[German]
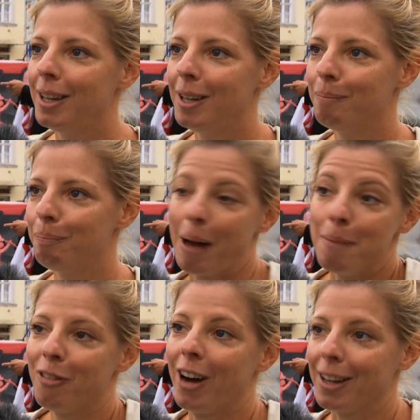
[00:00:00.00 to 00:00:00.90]
im,
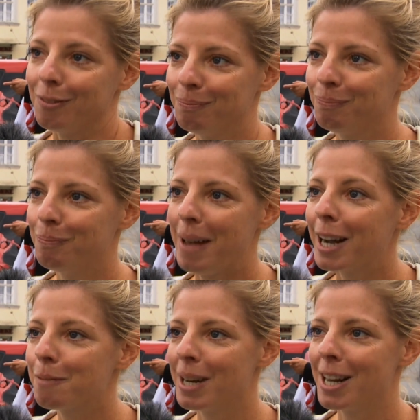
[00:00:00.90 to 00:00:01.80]
beim Fahren?
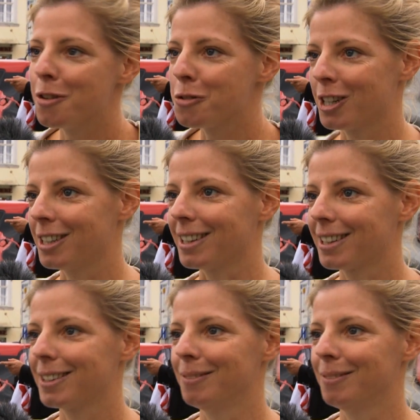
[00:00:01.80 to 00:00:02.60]
Merkt man einen oder nicht?